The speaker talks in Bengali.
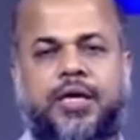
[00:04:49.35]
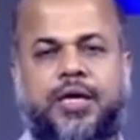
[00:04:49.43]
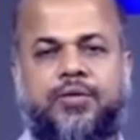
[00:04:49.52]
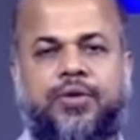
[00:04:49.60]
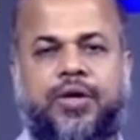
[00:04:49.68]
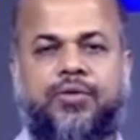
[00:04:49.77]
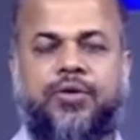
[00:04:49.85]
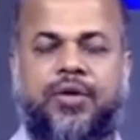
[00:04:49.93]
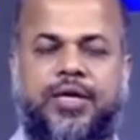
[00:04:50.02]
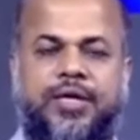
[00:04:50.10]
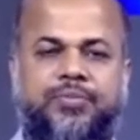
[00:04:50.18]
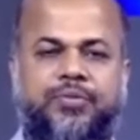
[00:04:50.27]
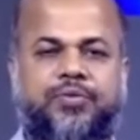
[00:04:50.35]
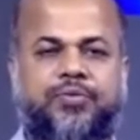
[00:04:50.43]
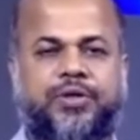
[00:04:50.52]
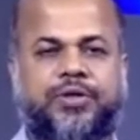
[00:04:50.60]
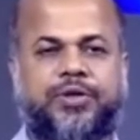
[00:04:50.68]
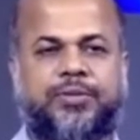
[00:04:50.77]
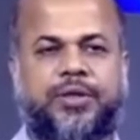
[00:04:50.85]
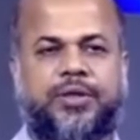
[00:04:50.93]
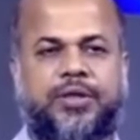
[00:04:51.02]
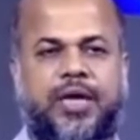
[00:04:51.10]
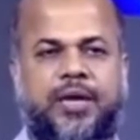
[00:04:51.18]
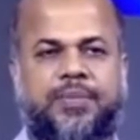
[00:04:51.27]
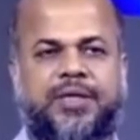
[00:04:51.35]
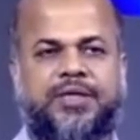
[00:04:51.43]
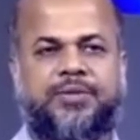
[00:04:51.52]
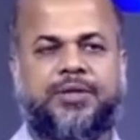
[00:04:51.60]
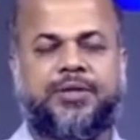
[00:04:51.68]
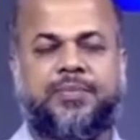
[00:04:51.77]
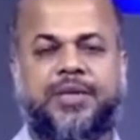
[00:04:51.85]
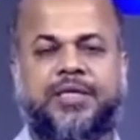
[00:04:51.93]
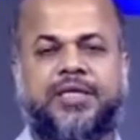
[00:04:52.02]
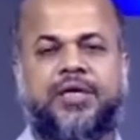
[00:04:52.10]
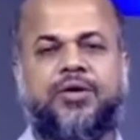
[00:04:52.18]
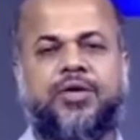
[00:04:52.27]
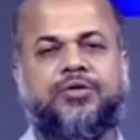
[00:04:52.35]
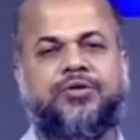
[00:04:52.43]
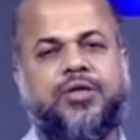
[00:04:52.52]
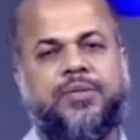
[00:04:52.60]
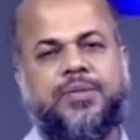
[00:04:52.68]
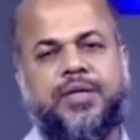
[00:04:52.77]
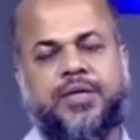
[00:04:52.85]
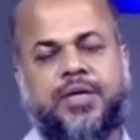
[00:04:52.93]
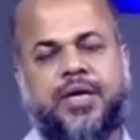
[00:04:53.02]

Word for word: এগুলা করলেই ইম্প্রুভ হয়ে যাবে আর পাশাপাশি বেটার হয় যদি আপনি